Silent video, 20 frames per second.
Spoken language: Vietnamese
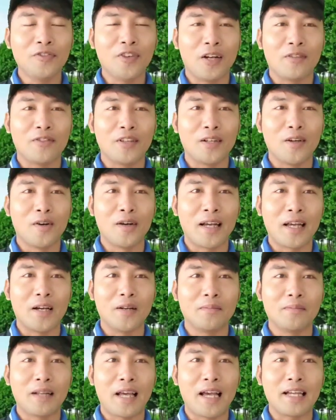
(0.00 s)
phần video
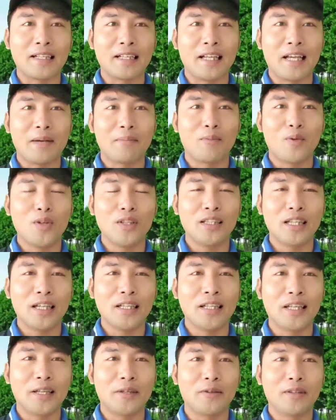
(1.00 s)
ngày hôm nay thì em muốn
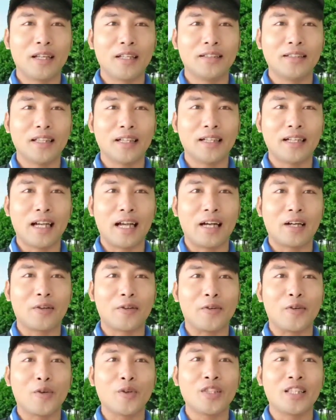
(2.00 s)
giới thiệu đến tất
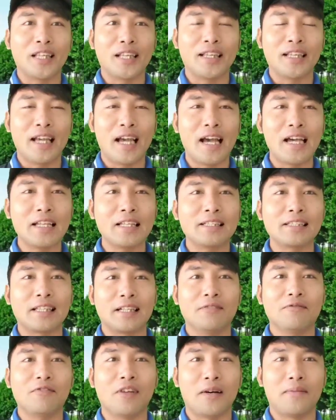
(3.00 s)
cả cô chú anh chị hai
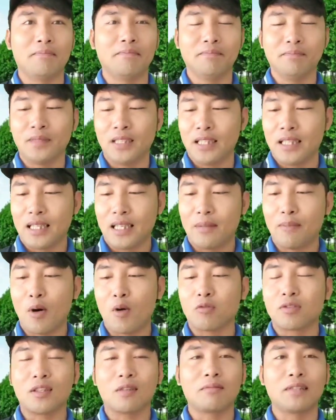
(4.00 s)
sản phẩm là
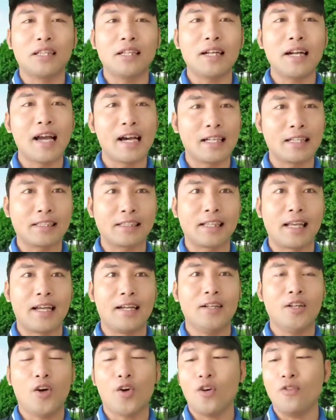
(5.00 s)
một trong những đặc
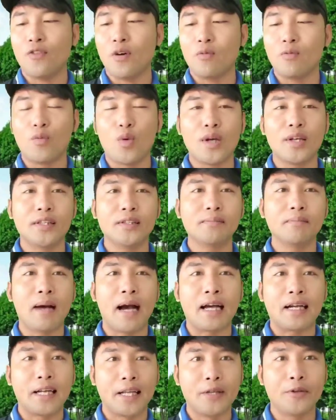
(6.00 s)
sản của vùng quê
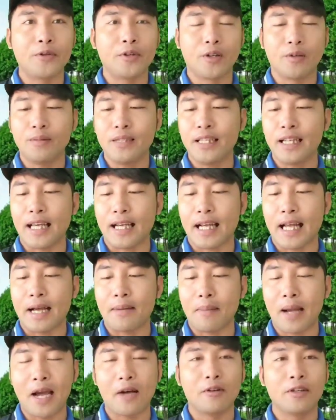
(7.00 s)
hương Bạc Liêu cũng như là
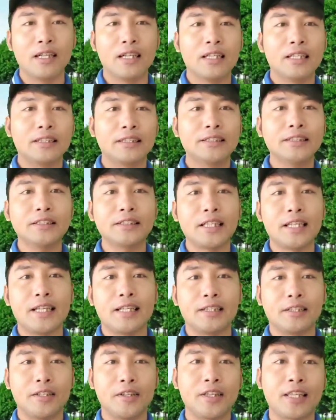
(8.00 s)
Cà Mau. Trước
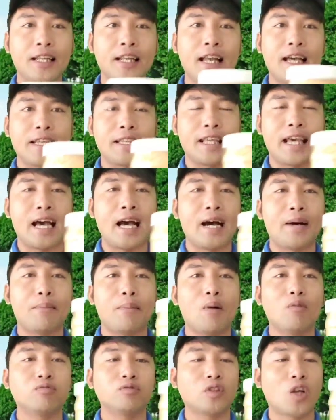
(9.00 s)
tiên đó chính là
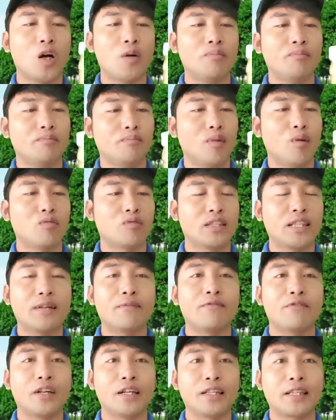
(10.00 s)
trà bông tôm
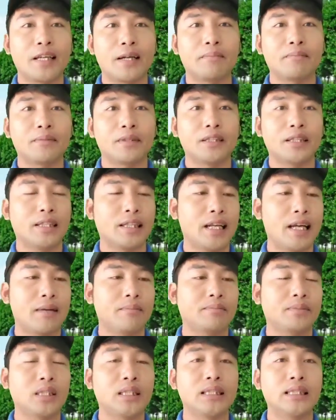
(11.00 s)
100% được
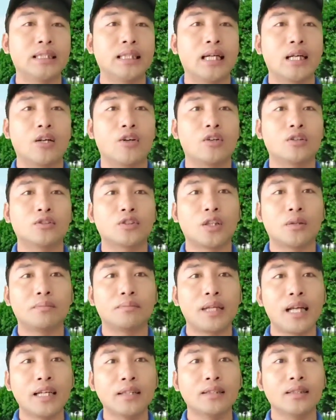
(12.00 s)
làm từ à, con
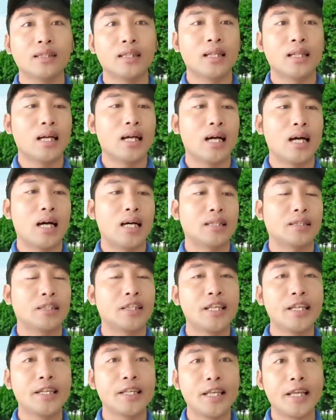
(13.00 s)
tôm đất à,
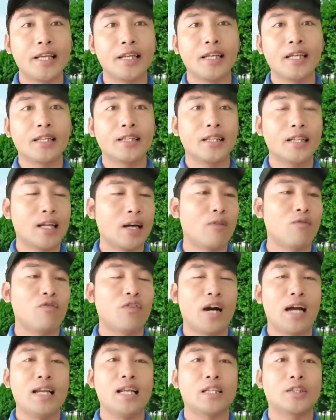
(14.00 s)
thiên nhiên chứ
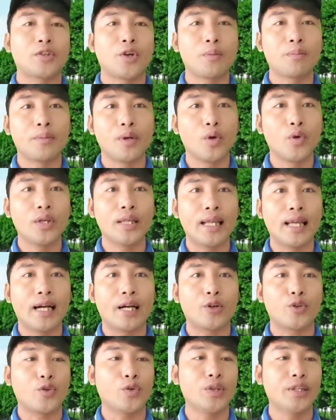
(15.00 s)
không phải là tôm nuôi
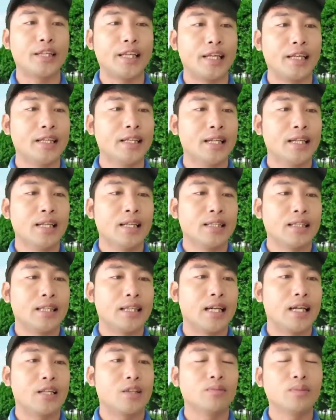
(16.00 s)
nha cô chú anh chị
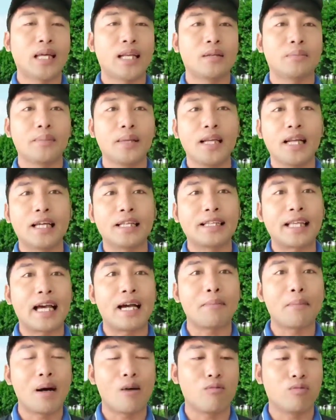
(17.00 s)
thì à, chúng ta được biết là
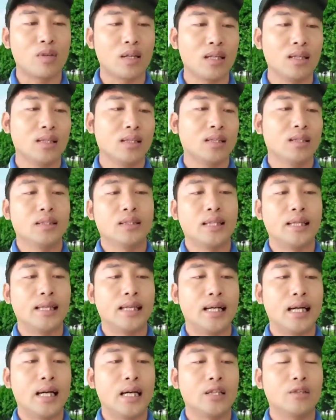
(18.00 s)
trà bông đó
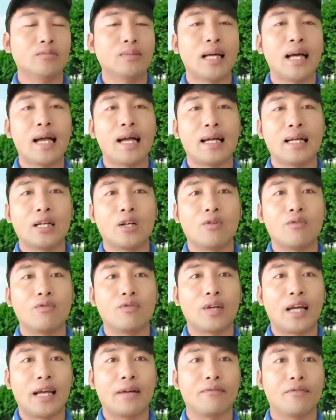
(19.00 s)
thì à, chúng ta ăn
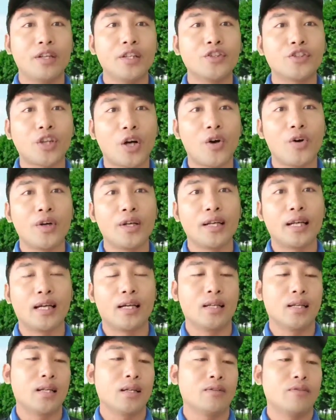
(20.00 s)
cùng kèm với xôi
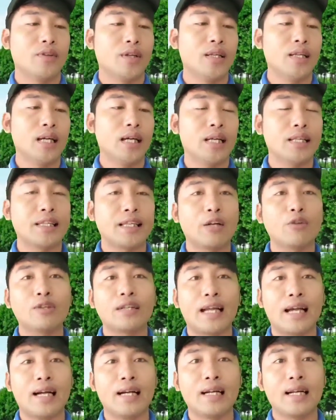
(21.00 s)
nè với à,
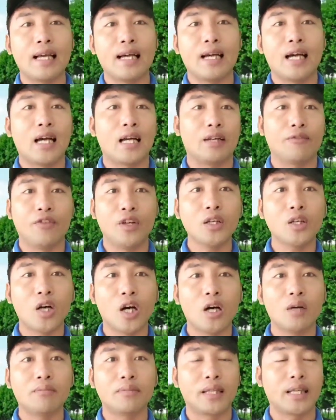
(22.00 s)
cháo trắng nè hoặc là với
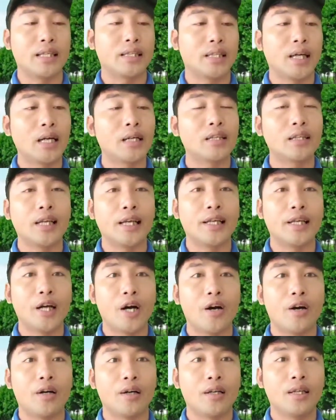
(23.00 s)
cơm thì cực
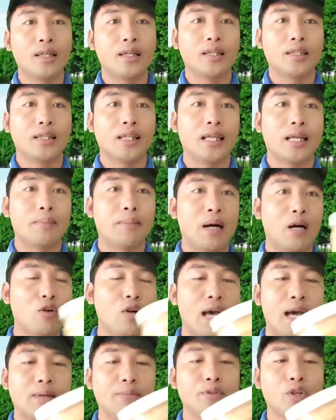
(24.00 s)
kỳ ngon thì à,
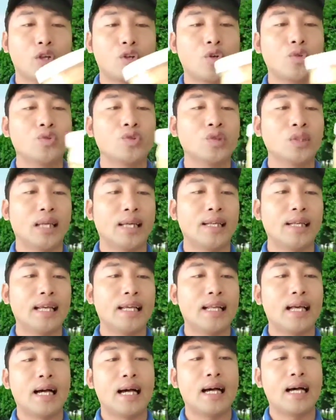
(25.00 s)
bảo đảm cho cô chú anh chị
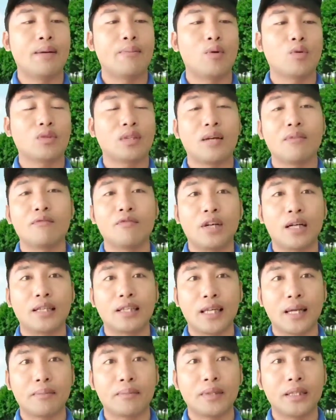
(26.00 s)
đây là
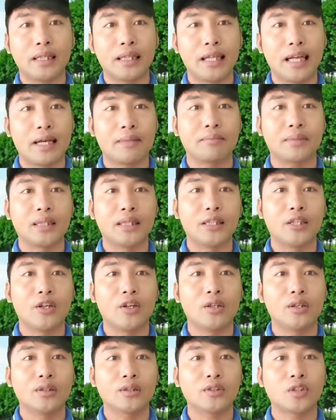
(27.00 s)
100% được làm từ
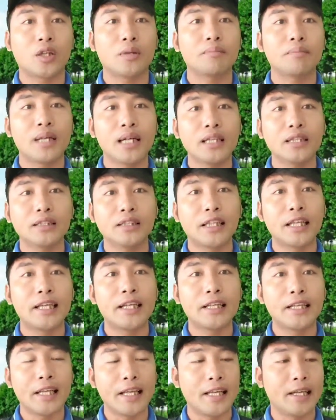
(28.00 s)
con tôm đất
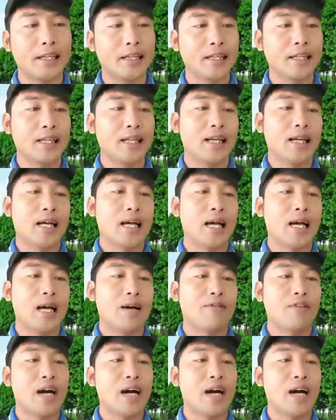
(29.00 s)
thiên nhiên à,